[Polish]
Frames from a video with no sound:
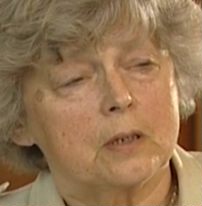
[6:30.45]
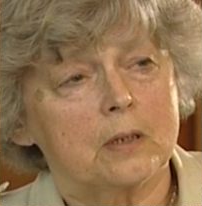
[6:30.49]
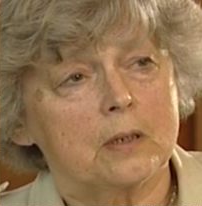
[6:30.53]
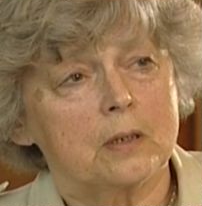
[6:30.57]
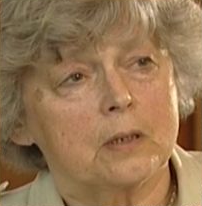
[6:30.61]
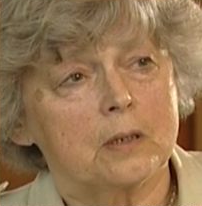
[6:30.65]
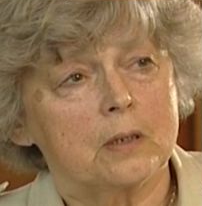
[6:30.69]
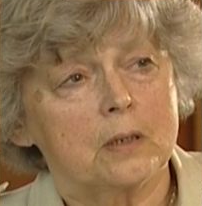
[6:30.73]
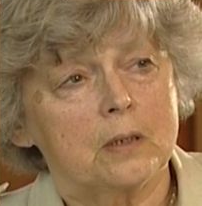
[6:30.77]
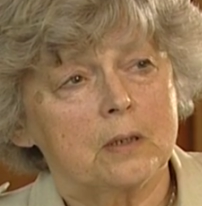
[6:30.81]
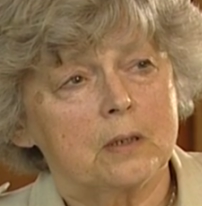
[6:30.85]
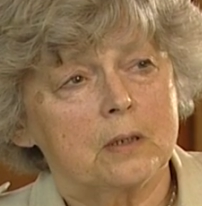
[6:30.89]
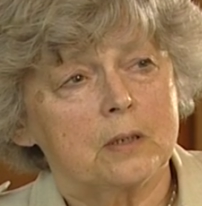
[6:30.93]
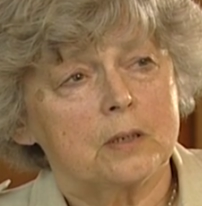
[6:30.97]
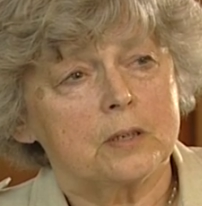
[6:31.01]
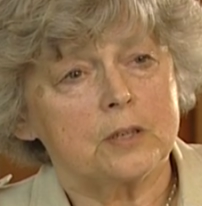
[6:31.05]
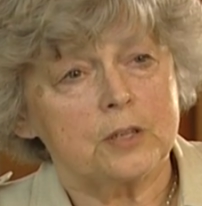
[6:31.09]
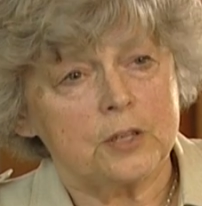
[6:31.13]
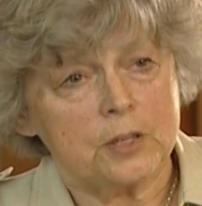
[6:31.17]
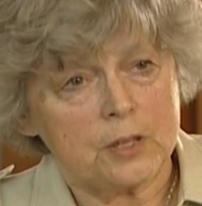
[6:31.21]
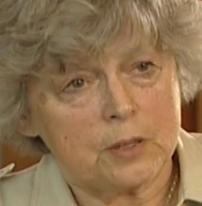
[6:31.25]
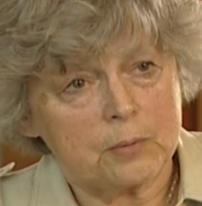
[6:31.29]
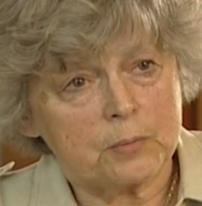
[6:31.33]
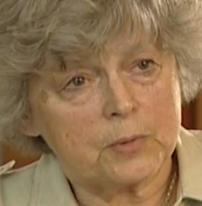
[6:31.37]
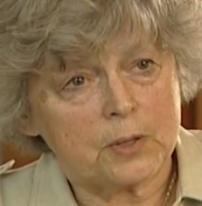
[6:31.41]
y,
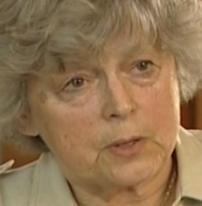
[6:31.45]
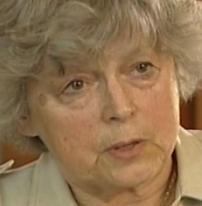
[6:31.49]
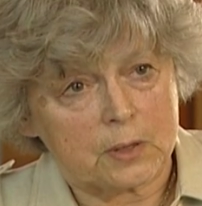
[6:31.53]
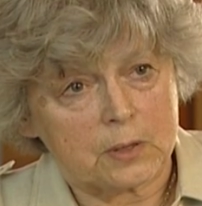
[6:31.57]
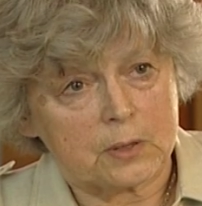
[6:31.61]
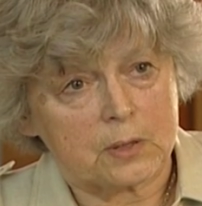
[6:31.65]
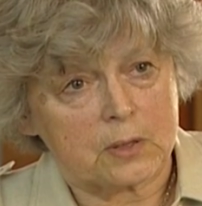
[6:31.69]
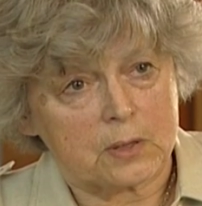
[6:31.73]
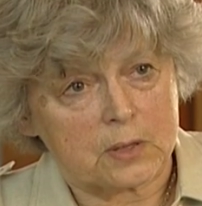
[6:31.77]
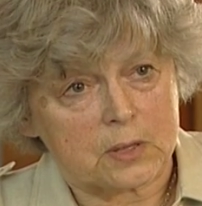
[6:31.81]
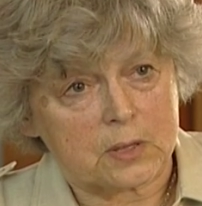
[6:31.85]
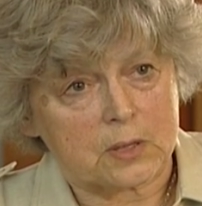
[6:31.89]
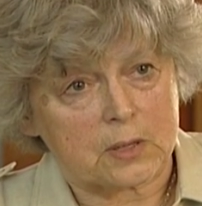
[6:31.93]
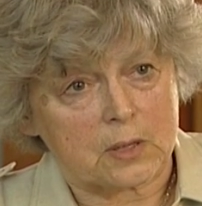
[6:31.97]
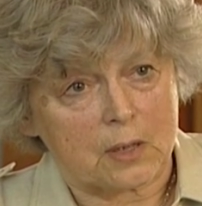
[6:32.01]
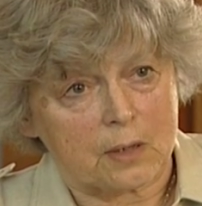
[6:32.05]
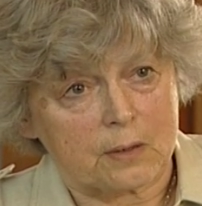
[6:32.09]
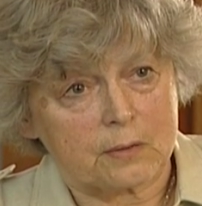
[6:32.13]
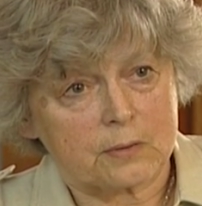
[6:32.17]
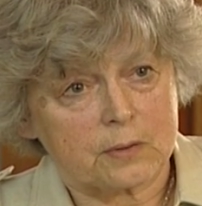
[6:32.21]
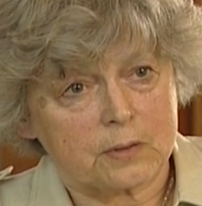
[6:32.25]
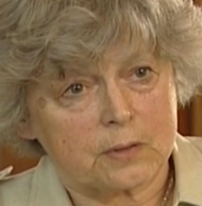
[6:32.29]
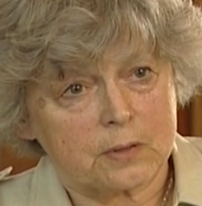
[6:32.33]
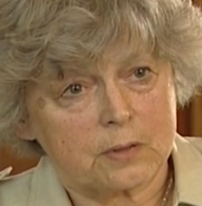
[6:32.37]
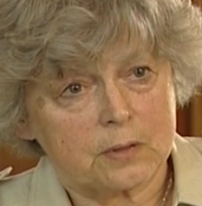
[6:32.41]
zimny
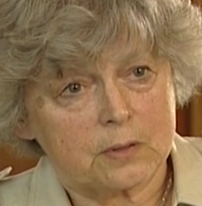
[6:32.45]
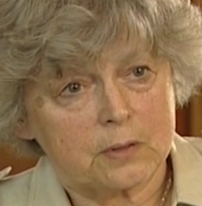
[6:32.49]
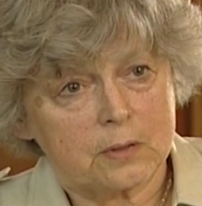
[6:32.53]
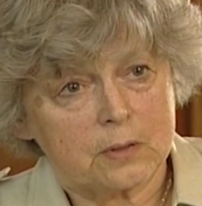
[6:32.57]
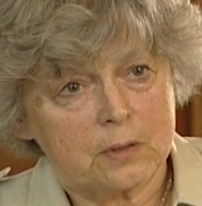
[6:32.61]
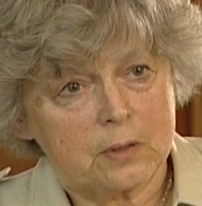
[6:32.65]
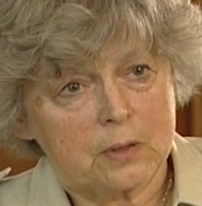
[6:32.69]
dystans.